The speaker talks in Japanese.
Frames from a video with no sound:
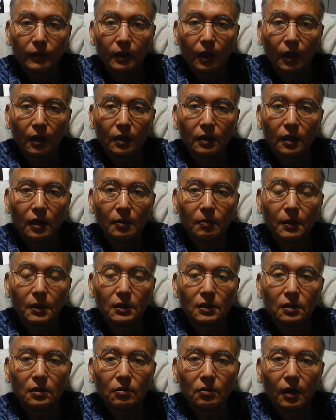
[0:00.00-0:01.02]
だから
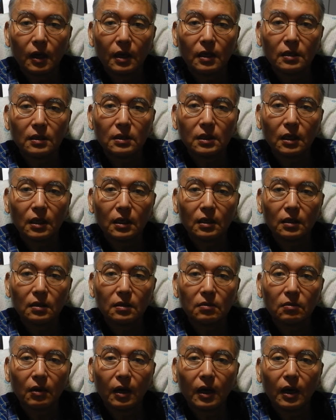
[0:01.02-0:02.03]
テレパシーの犯
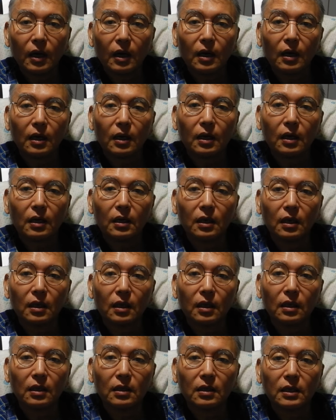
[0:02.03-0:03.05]
罪は
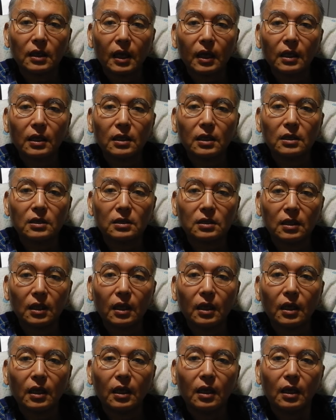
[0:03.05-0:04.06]
だけです
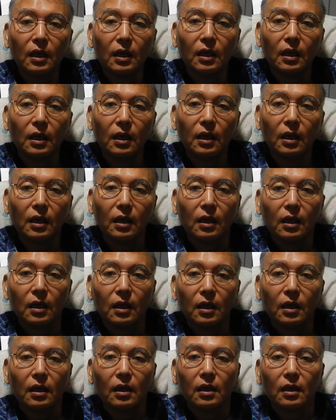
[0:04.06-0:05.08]
ね、
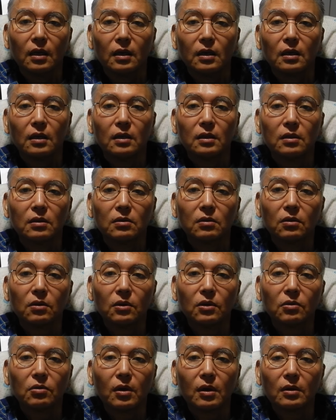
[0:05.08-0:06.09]
えー、
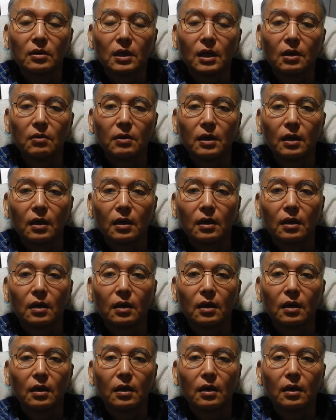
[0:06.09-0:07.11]
の凶悪犯は
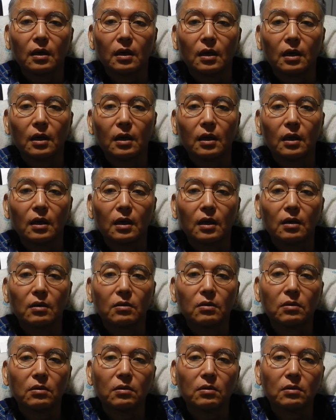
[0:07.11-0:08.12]
あ
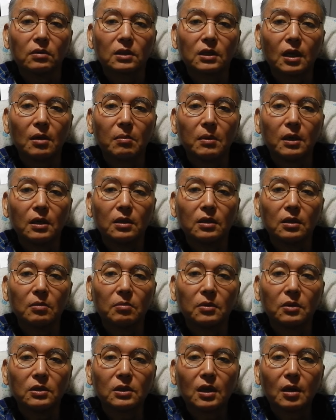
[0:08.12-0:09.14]
の捕まえて
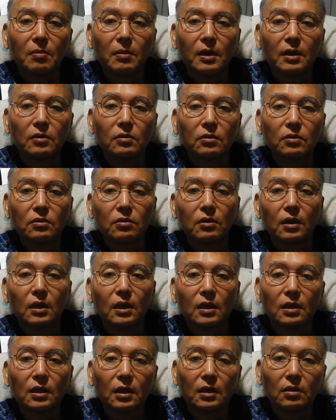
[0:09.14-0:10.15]
も捕まえることが
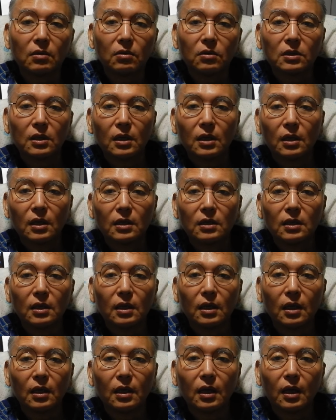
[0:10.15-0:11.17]
できないので抑えられない
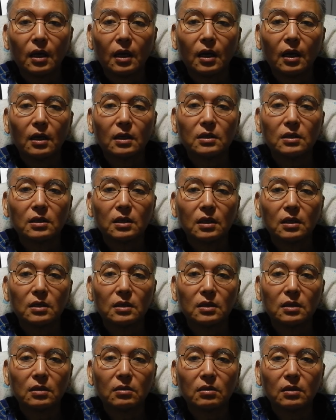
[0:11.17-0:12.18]
から試験
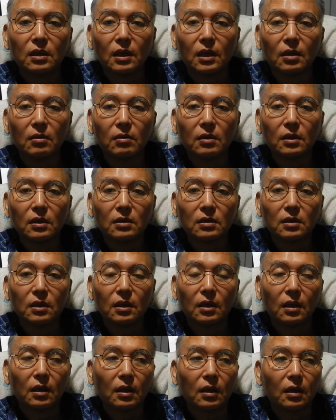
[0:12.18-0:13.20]
しないといけないわけです
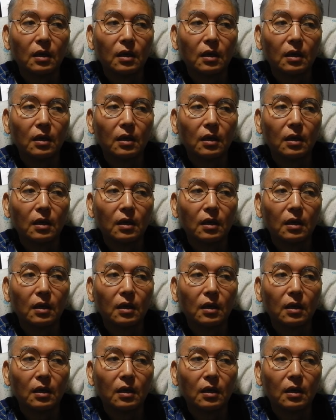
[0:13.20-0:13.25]
ね。